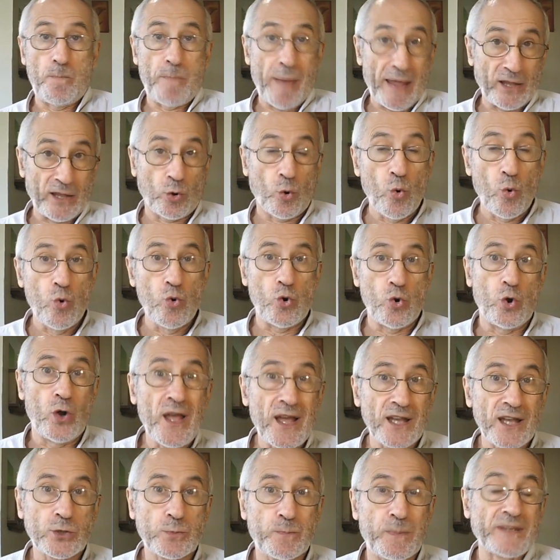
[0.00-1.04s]
Bayrou le
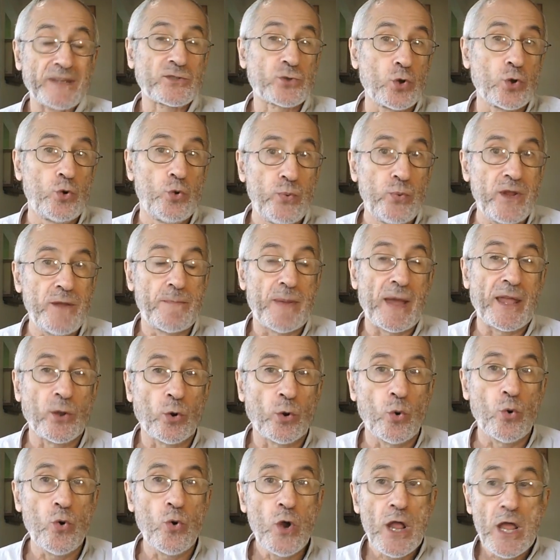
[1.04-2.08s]
lâche parce que lui,
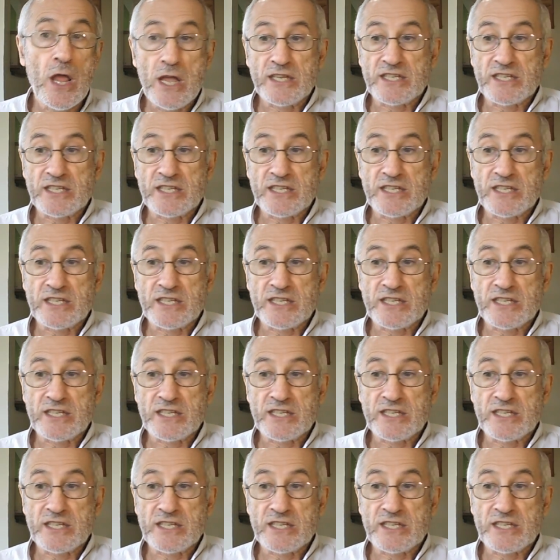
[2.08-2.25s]
Bayrou,